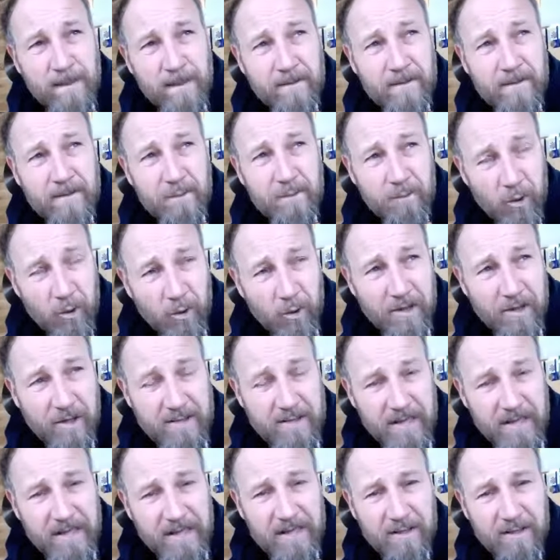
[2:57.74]
Also ich brauche
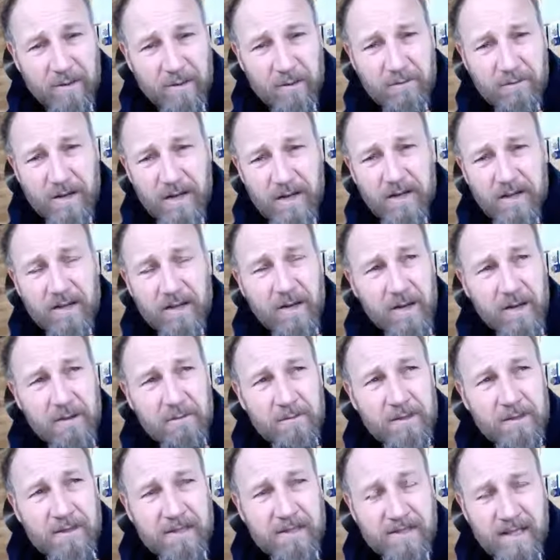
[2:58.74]
jetzt länger nach Wien, kann
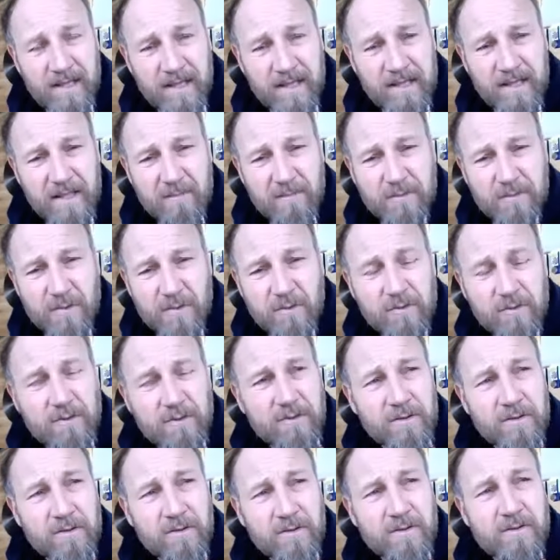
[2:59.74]
aber die Zeit im Zug
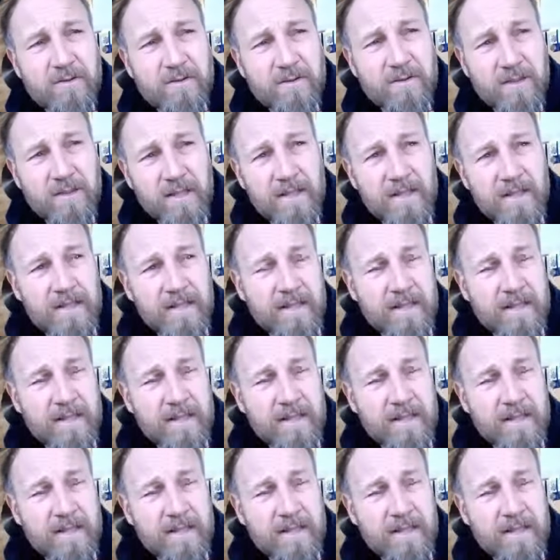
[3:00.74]
dann nützen,